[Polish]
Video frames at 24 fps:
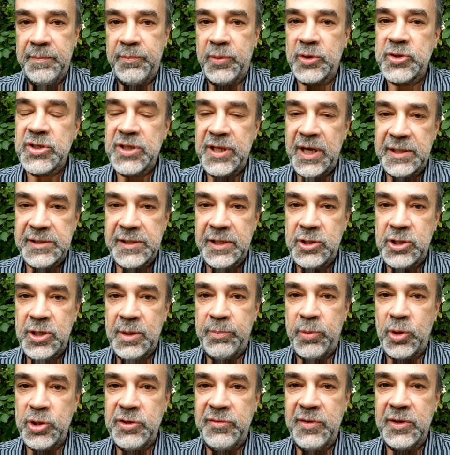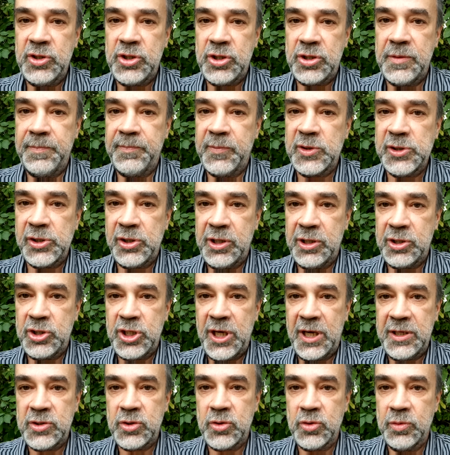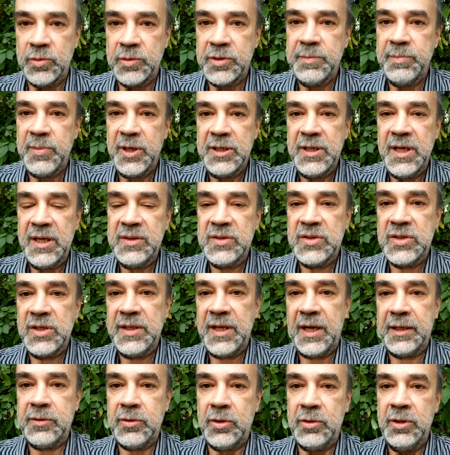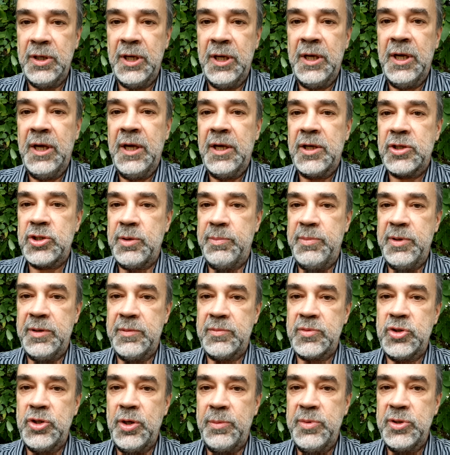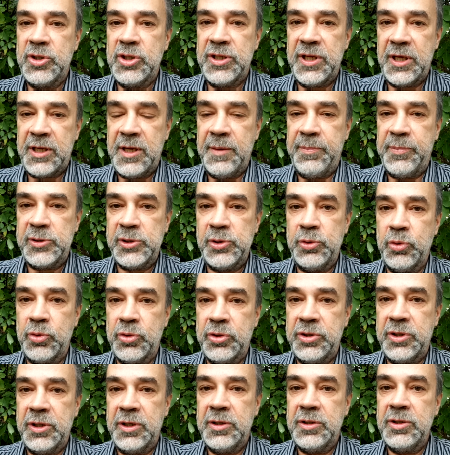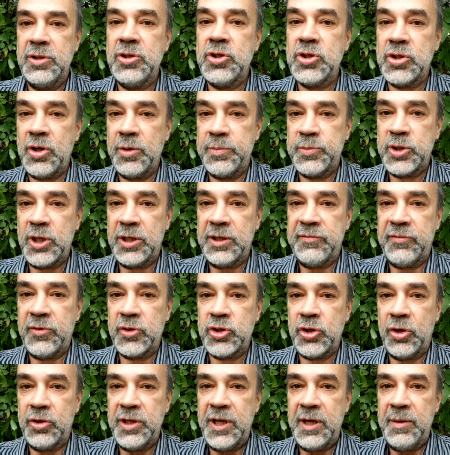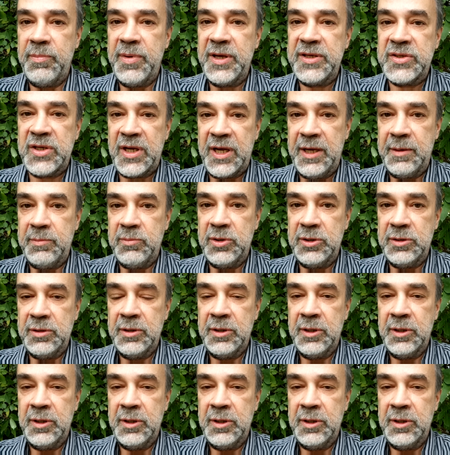Postaraj się, poświęć trochę czasu i pieniędzy na to, żeby zdobyć takie produkty nisko przetworzone, bez chemii.